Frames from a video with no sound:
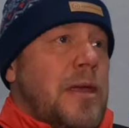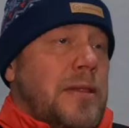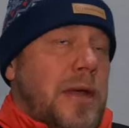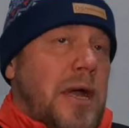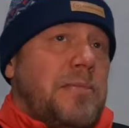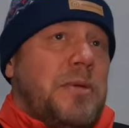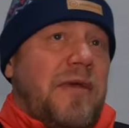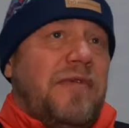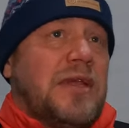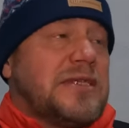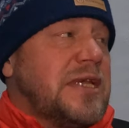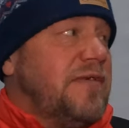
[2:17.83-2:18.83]
Tak, mniej
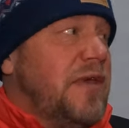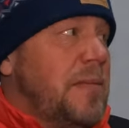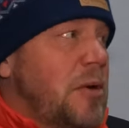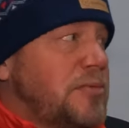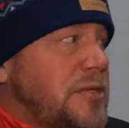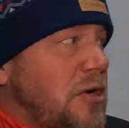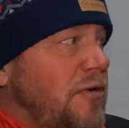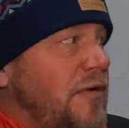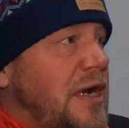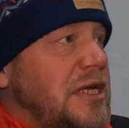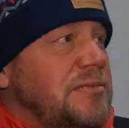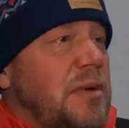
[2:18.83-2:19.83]
więcej wiemy,
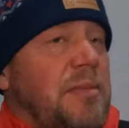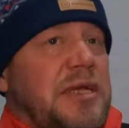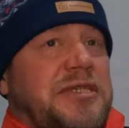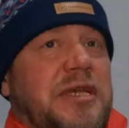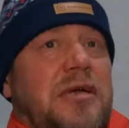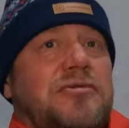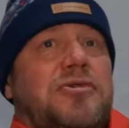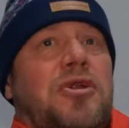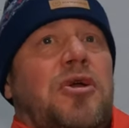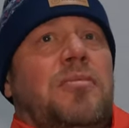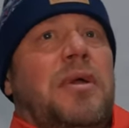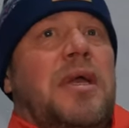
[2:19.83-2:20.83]
obserwowaliśmy mecz z
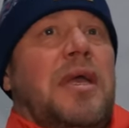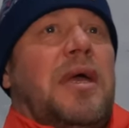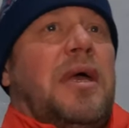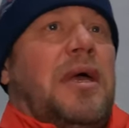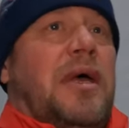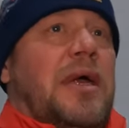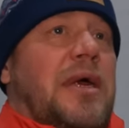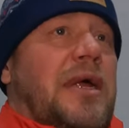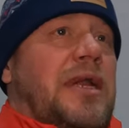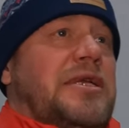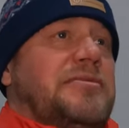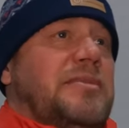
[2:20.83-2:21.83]
Austrią. E,
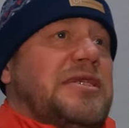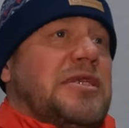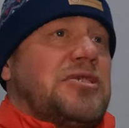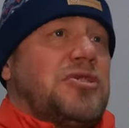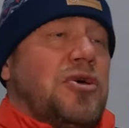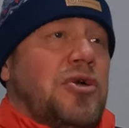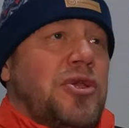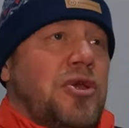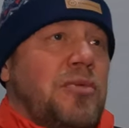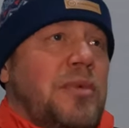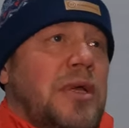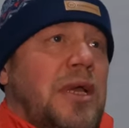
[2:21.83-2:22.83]
graliśmy z
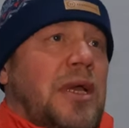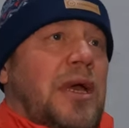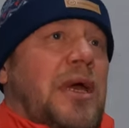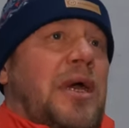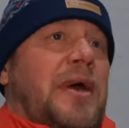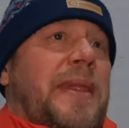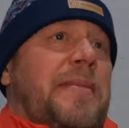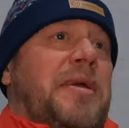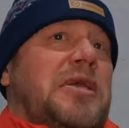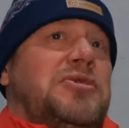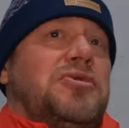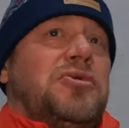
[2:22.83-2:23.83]
Estonią. E, na
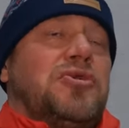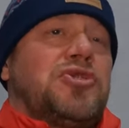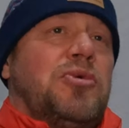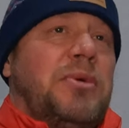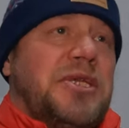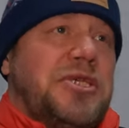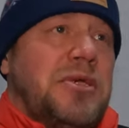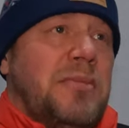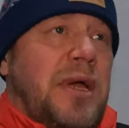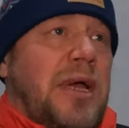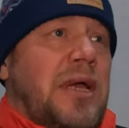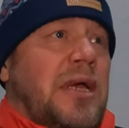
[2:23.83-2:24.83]
miejscu już
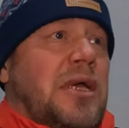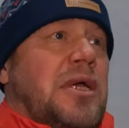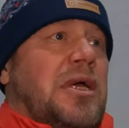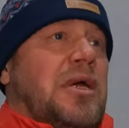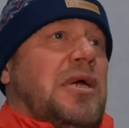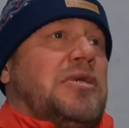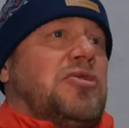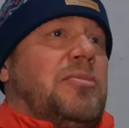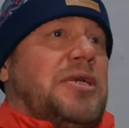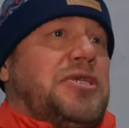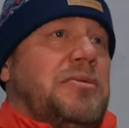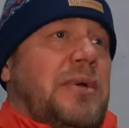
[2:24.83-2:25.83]
zobaczymy, e,
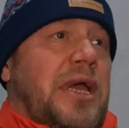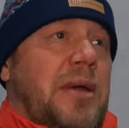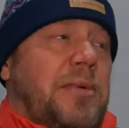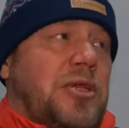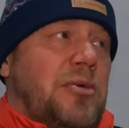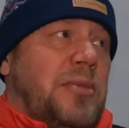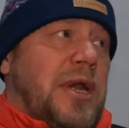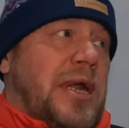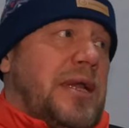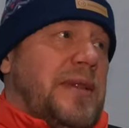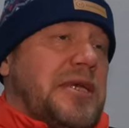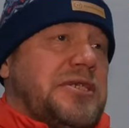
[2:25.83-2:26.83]
zobaczymy jak będą
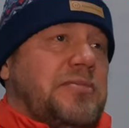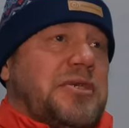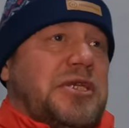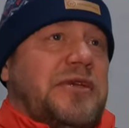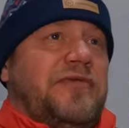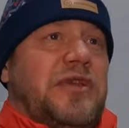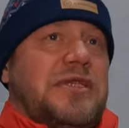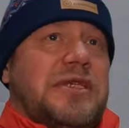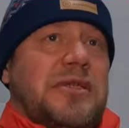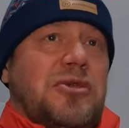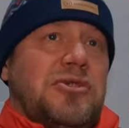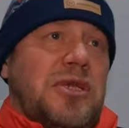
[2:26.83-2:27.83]
grali nasi
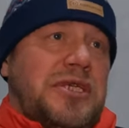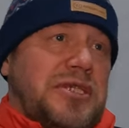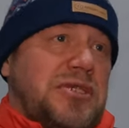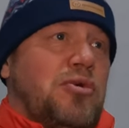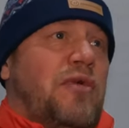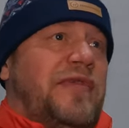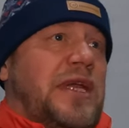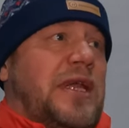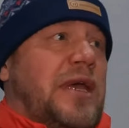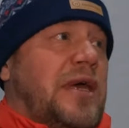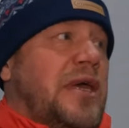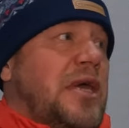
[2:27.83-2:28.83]
przeciwnicy, to znaczy
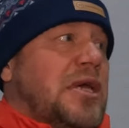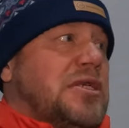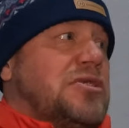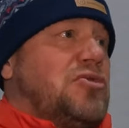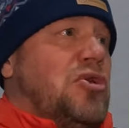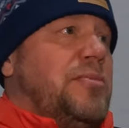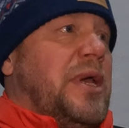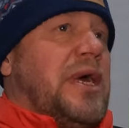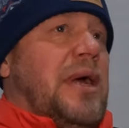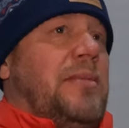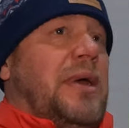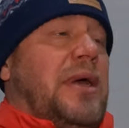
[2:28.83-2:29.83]
Słowenie, z którymi
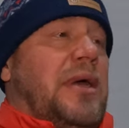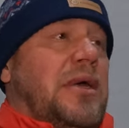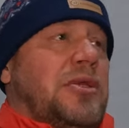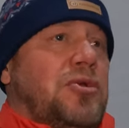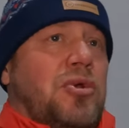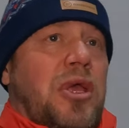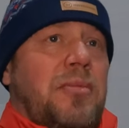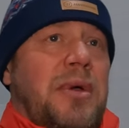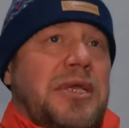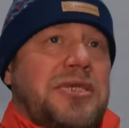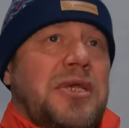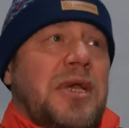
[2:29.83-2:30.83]
gramy drugi
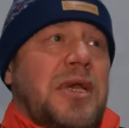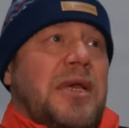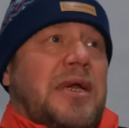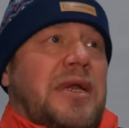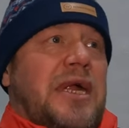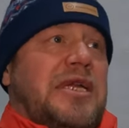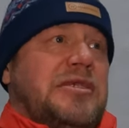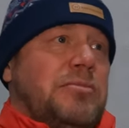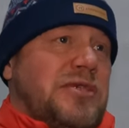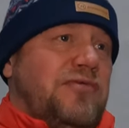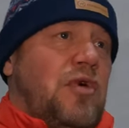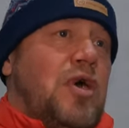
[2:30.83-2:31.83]
mecz.
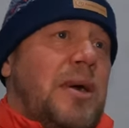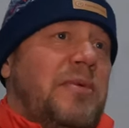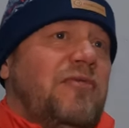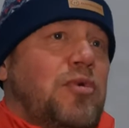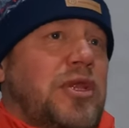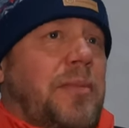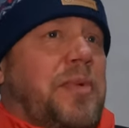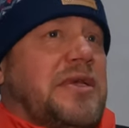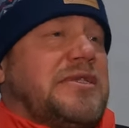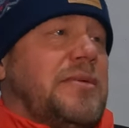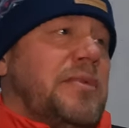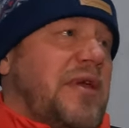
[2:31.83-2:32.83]
Graliśmy z Włochami w
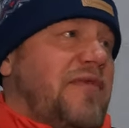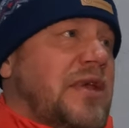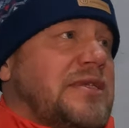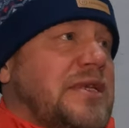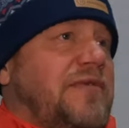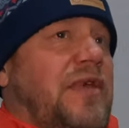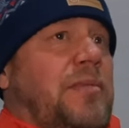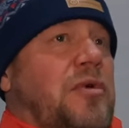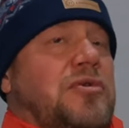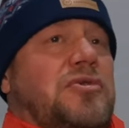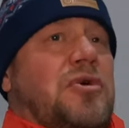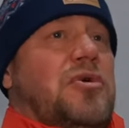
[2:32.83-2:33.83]
Budapeszcie, mniej więcej wiemy
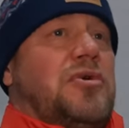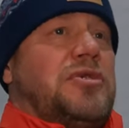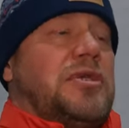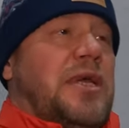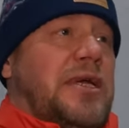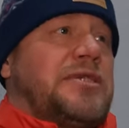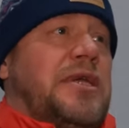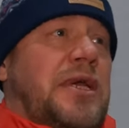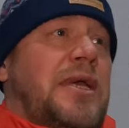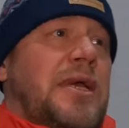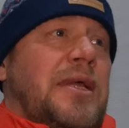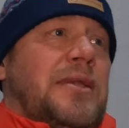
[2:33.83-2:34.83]
o co chodzi, także
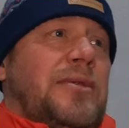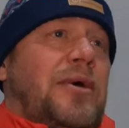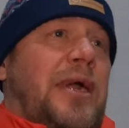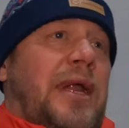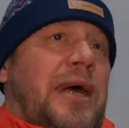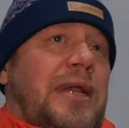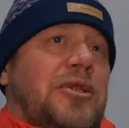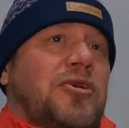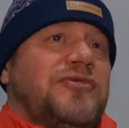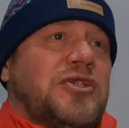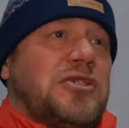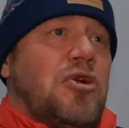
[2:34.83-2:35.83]
no ale, ale
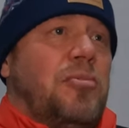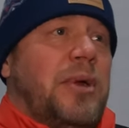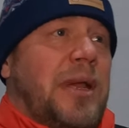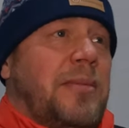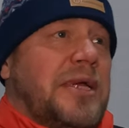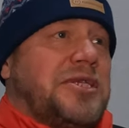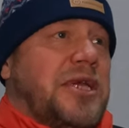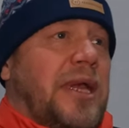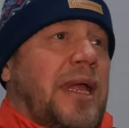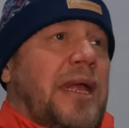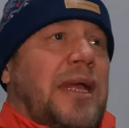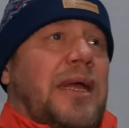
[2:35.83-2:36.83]
to wszystko byli mecze
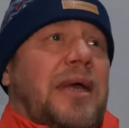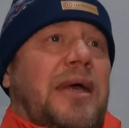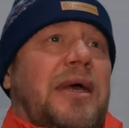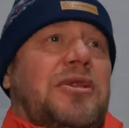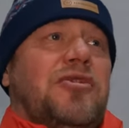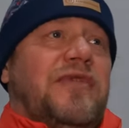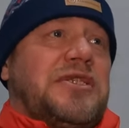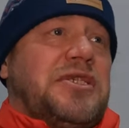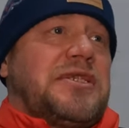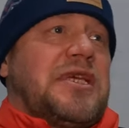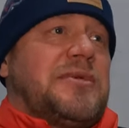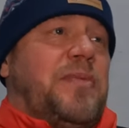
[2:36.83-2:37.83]

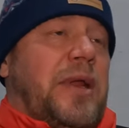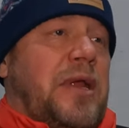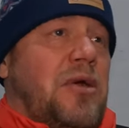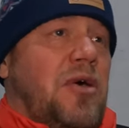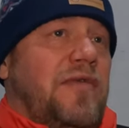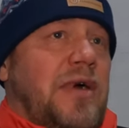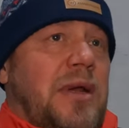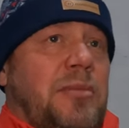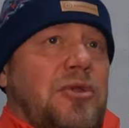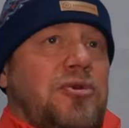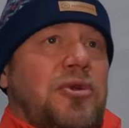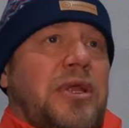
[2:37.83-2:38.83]
towarzyskie, sparingowe
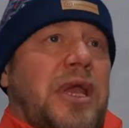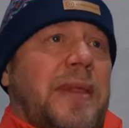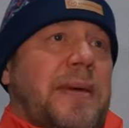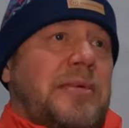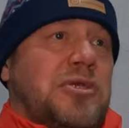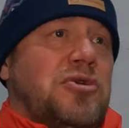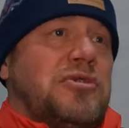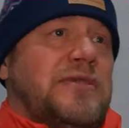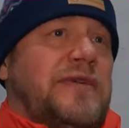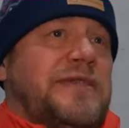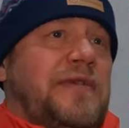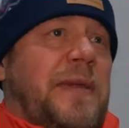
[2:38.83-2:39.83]
albo turnieje na
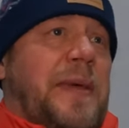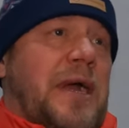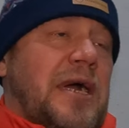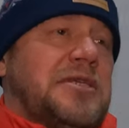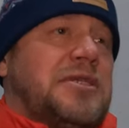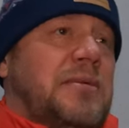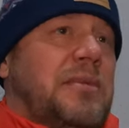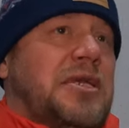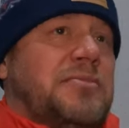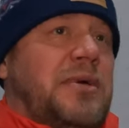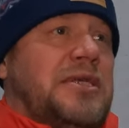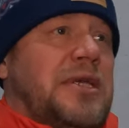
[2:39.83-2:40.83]
Mistrzostwach Świata, każdy
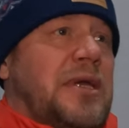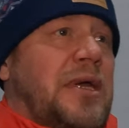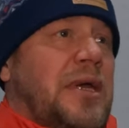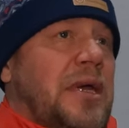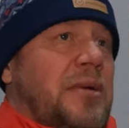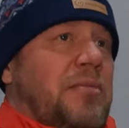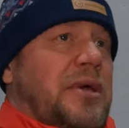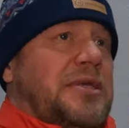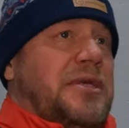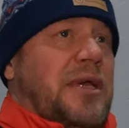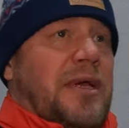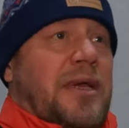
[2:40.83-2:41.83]
mecz będzie,
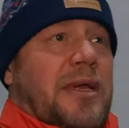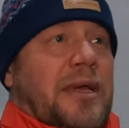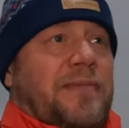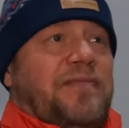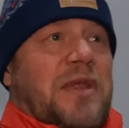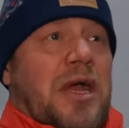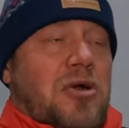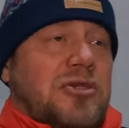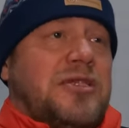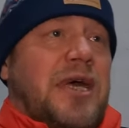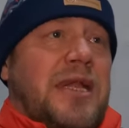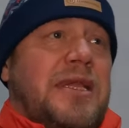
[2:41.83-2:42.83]
będzie jak
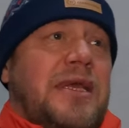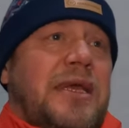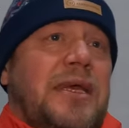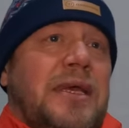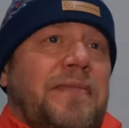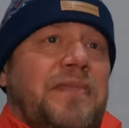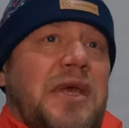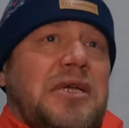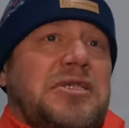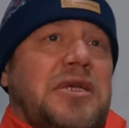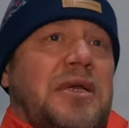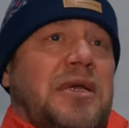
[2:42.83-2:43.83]
ostatni.
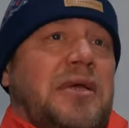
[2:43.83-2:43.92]
Także